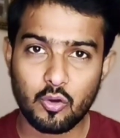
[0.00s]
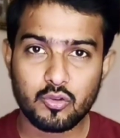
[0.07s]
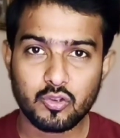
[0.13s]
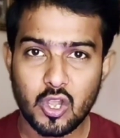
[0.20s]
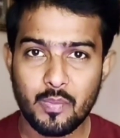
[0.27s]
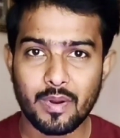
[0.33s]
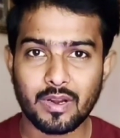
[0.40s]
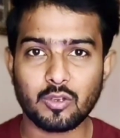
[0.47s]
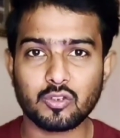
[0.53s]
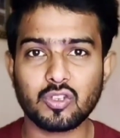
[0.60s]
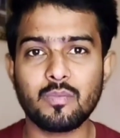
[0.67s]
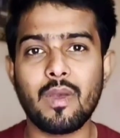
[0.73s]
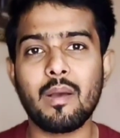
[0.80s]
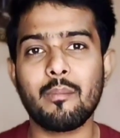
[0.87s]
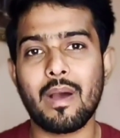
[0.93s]
तो उसके ऊपर
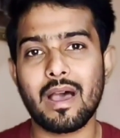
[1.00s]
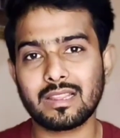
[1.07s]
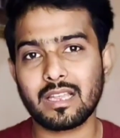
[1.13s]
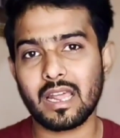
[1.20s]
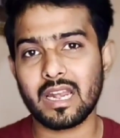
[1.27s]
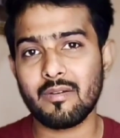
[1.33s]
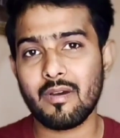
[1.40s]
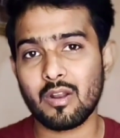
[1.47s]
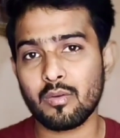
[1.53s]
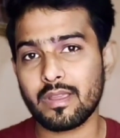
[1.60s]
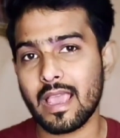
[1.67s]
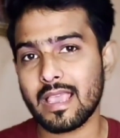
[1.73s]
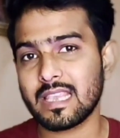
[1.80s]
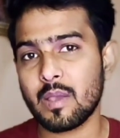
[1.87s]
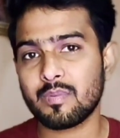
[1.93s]
दोस्तों मैं बात करने
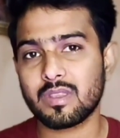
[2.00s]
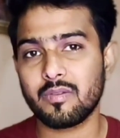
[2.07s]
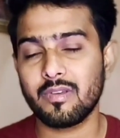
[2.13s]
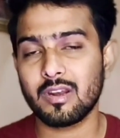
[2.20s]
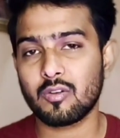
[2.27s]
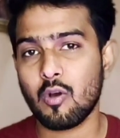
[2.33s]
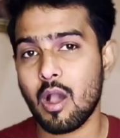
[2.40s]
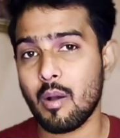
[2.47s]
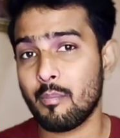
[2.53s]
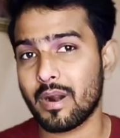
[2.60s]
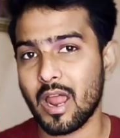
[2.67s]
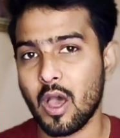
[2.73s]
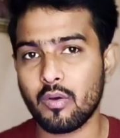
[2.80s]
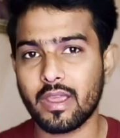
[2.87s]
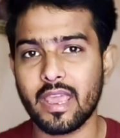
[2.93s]
वाला हूँ कैसे आप सिविल को
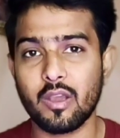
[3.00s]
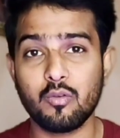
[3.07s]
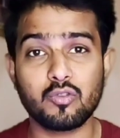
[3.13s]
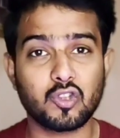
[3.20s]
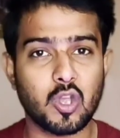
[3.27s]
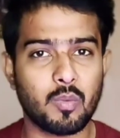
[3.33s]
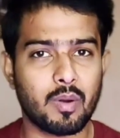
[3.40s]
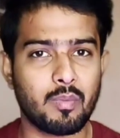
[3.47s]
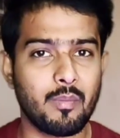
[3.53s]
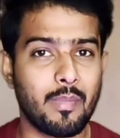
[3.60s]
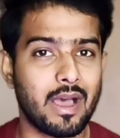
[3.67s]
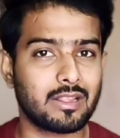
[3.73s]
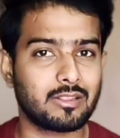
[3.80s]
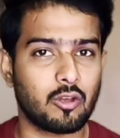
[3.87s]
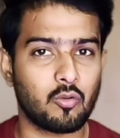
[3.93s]
आप बढ़ाओगे उसके ऊपर
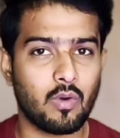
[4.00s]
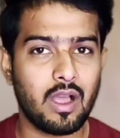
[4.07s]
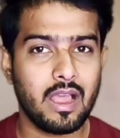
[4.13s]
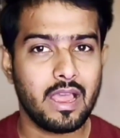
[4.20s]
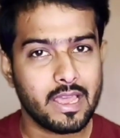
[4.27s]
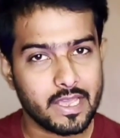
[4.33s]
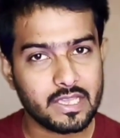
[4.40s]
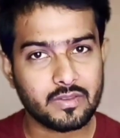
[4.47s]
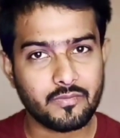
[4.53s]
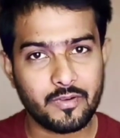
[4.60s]
मैं बात करूंगा